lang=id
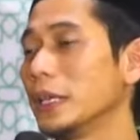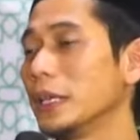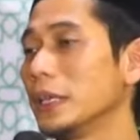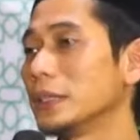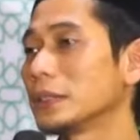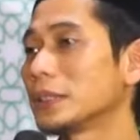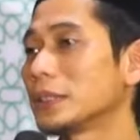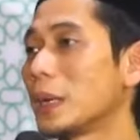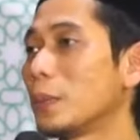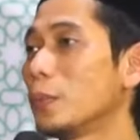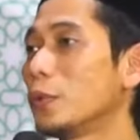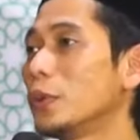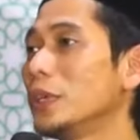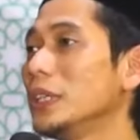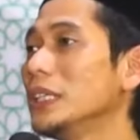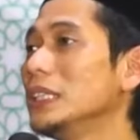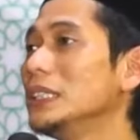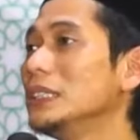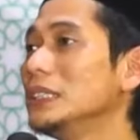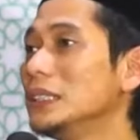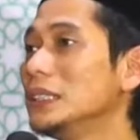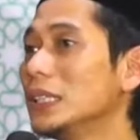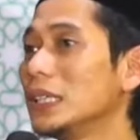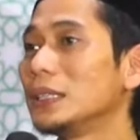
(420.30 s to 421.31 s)
sampun
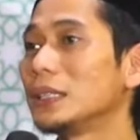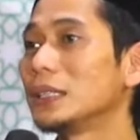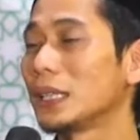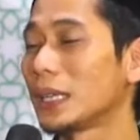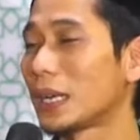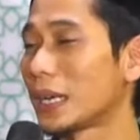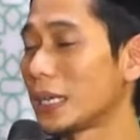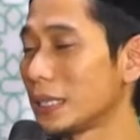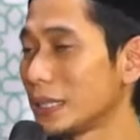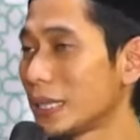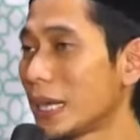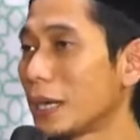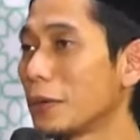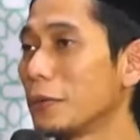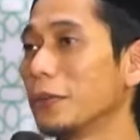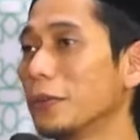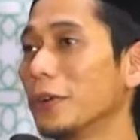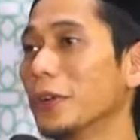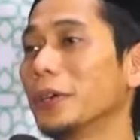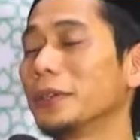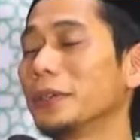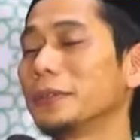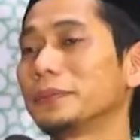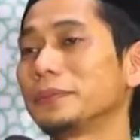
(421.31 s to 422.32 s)
izin dan rencang
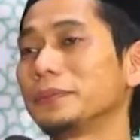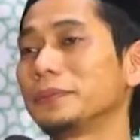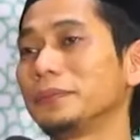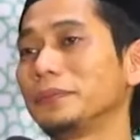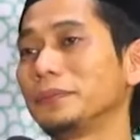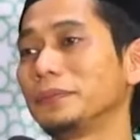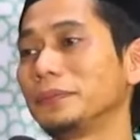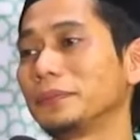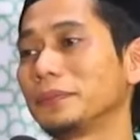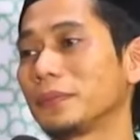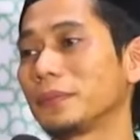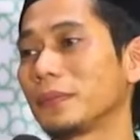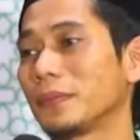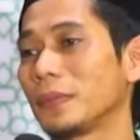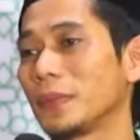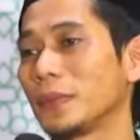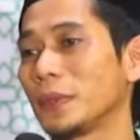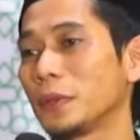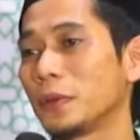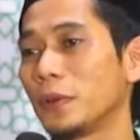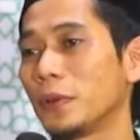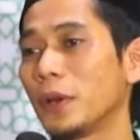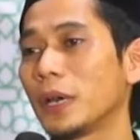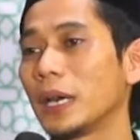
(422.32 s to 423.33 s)

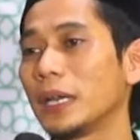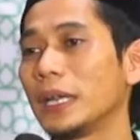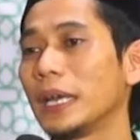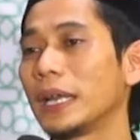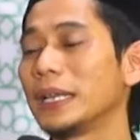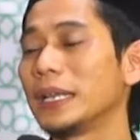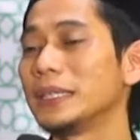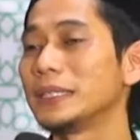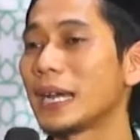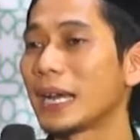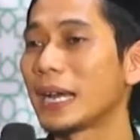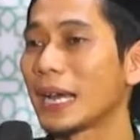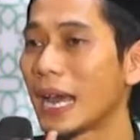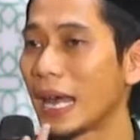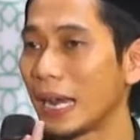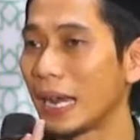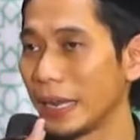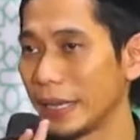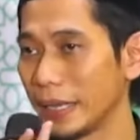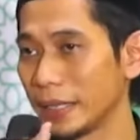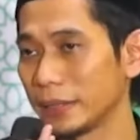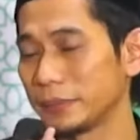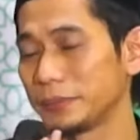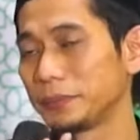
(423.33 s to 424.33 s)
kalau gak ada rencang kali.